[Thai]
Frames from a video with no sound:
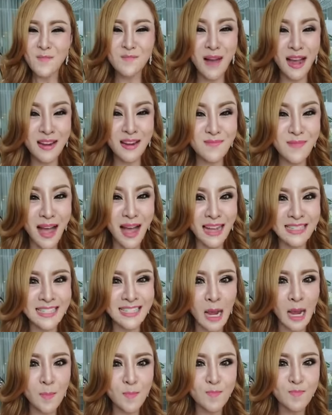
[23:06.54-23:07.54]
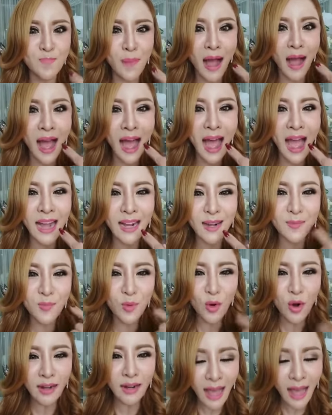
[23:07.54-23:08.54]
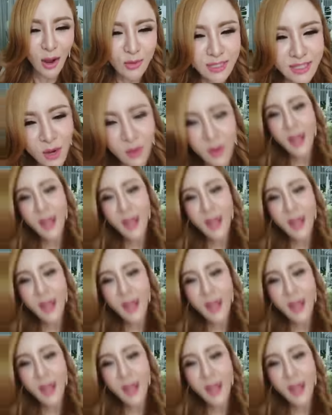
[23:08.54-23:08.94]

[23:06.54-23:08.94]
มันมาจากปากพวกเราเจ้า